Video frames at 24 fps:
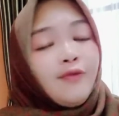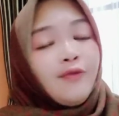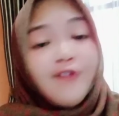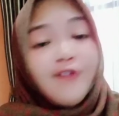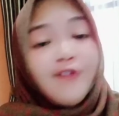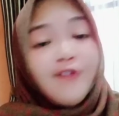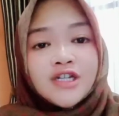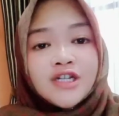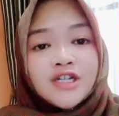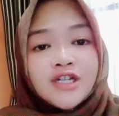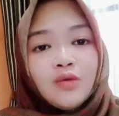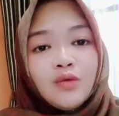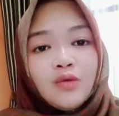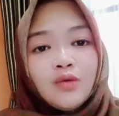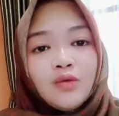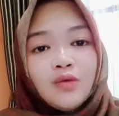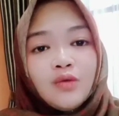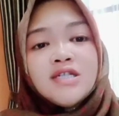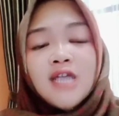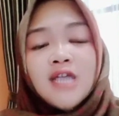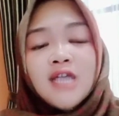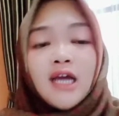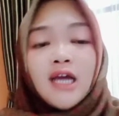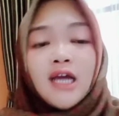facial
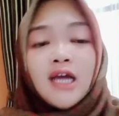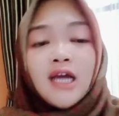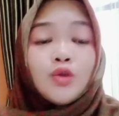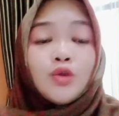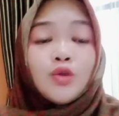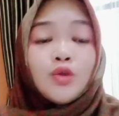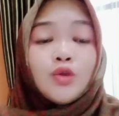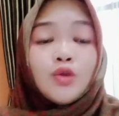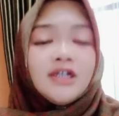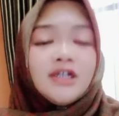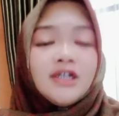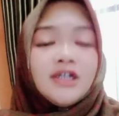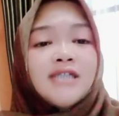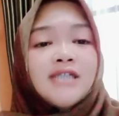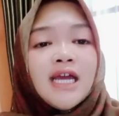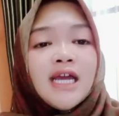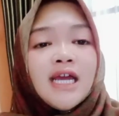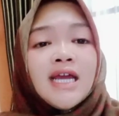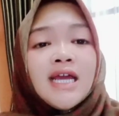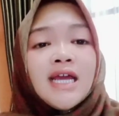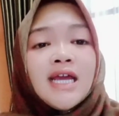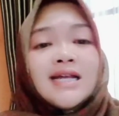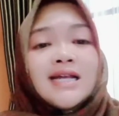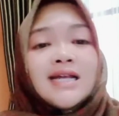washnya atau
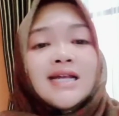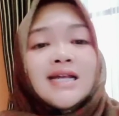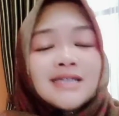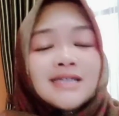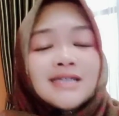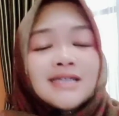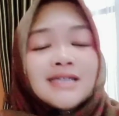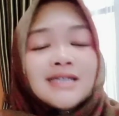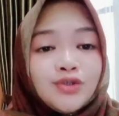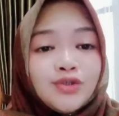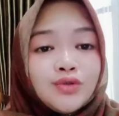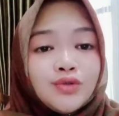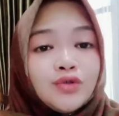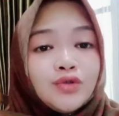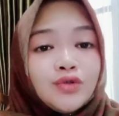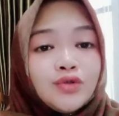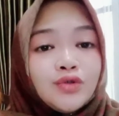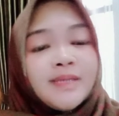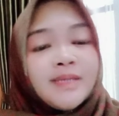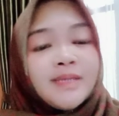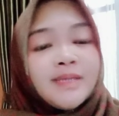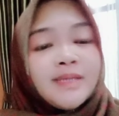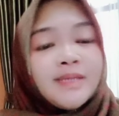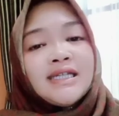tonernya
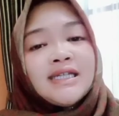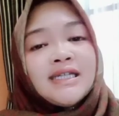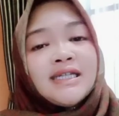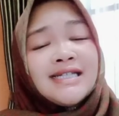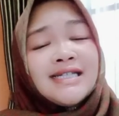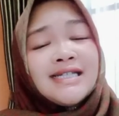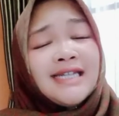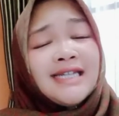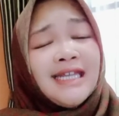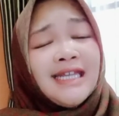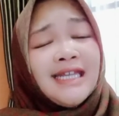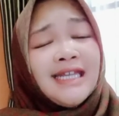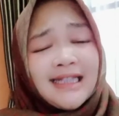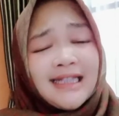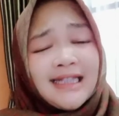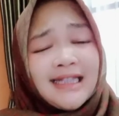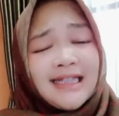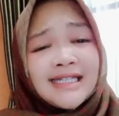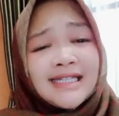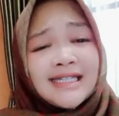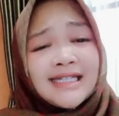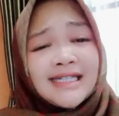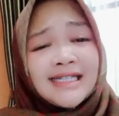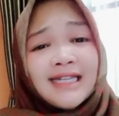secukupnya jadi sedikit
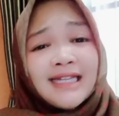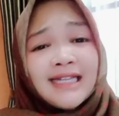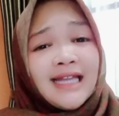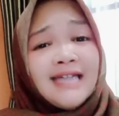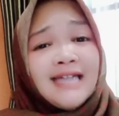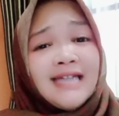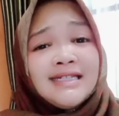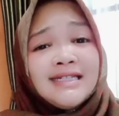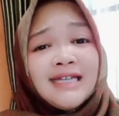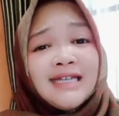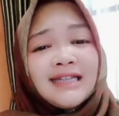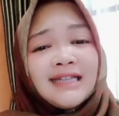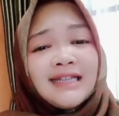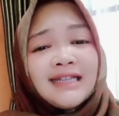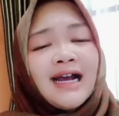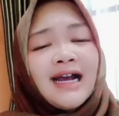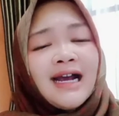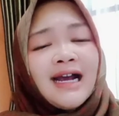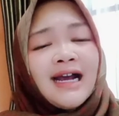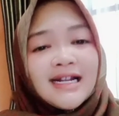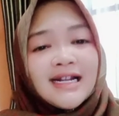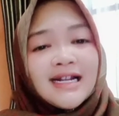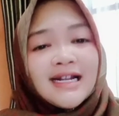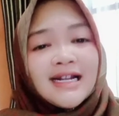sedikit aja
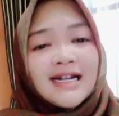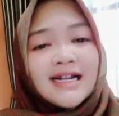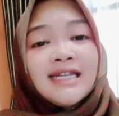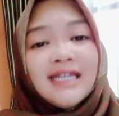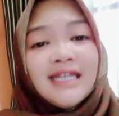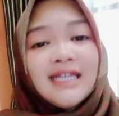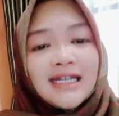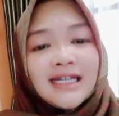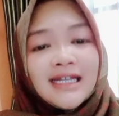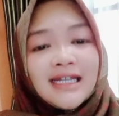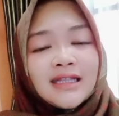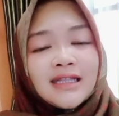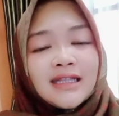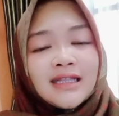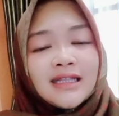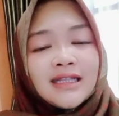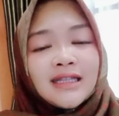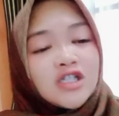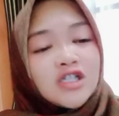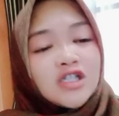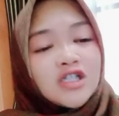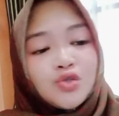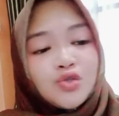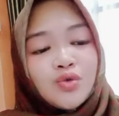takaran sedikit
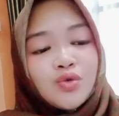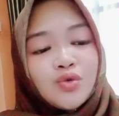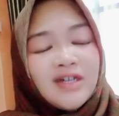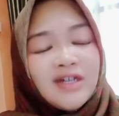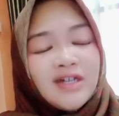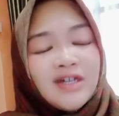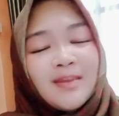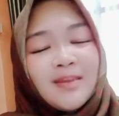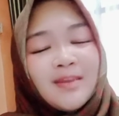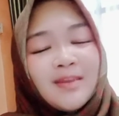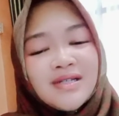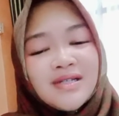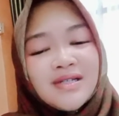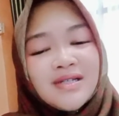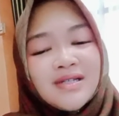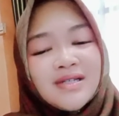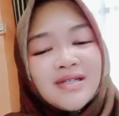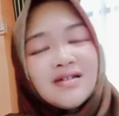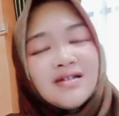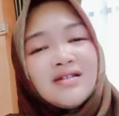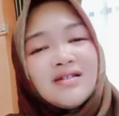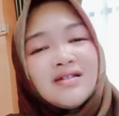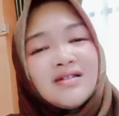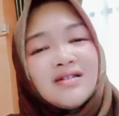secuil tapi
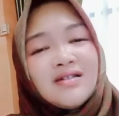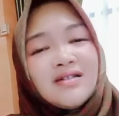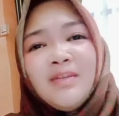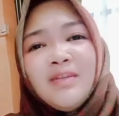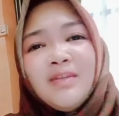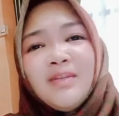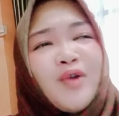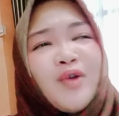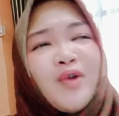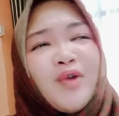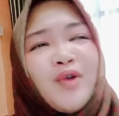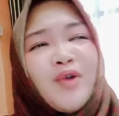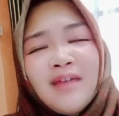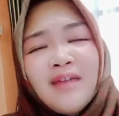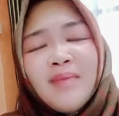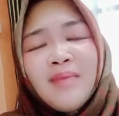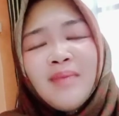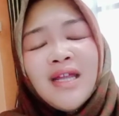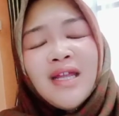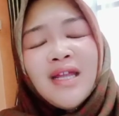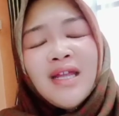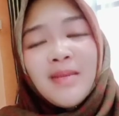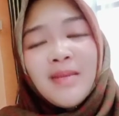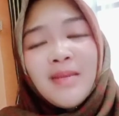se ini pokoknya
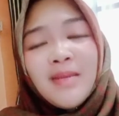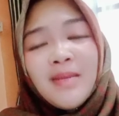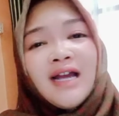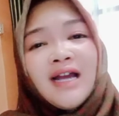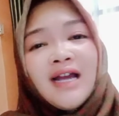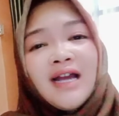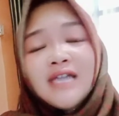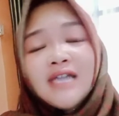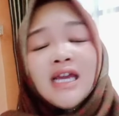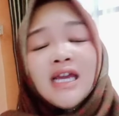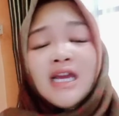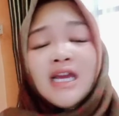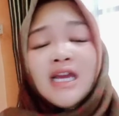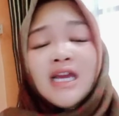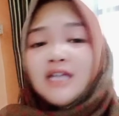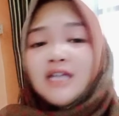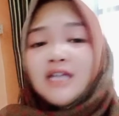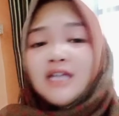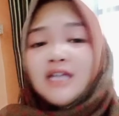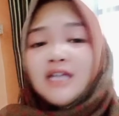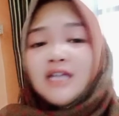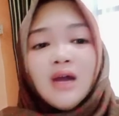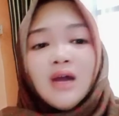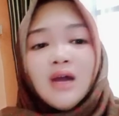jangan banyak banyak aja
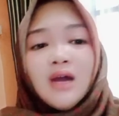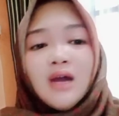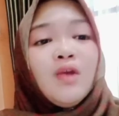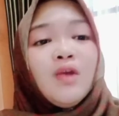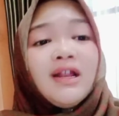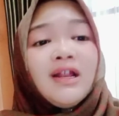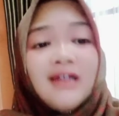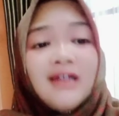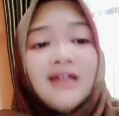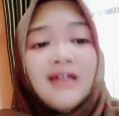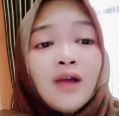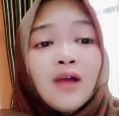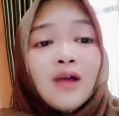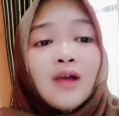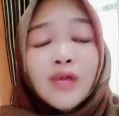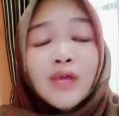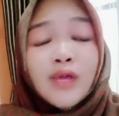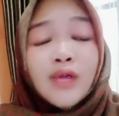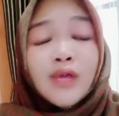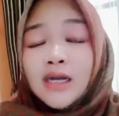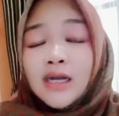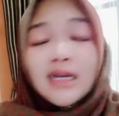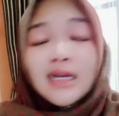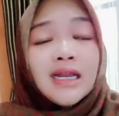itu nggak boleh
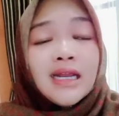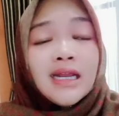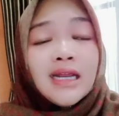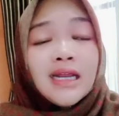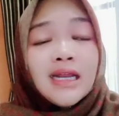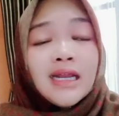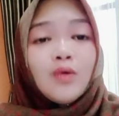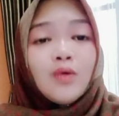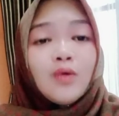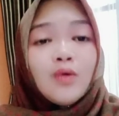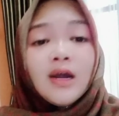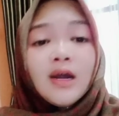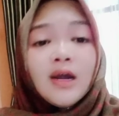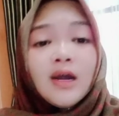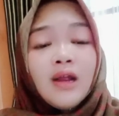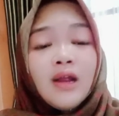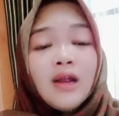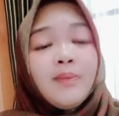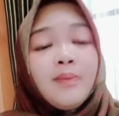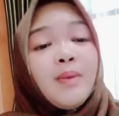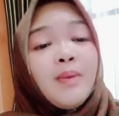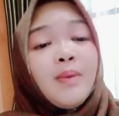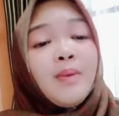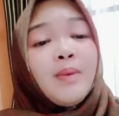dilakukan dilakukan
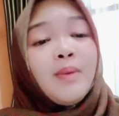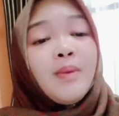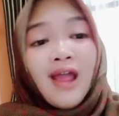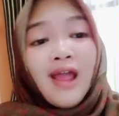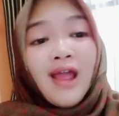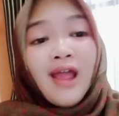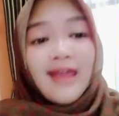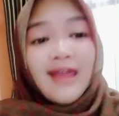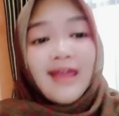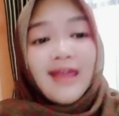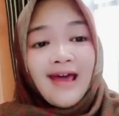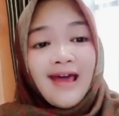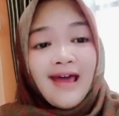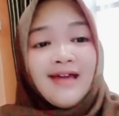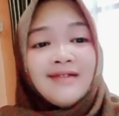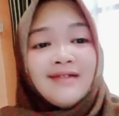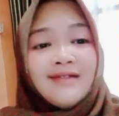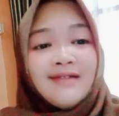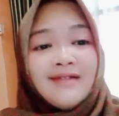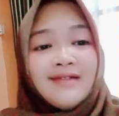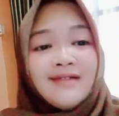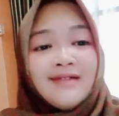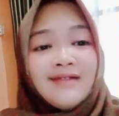oleh pemula ya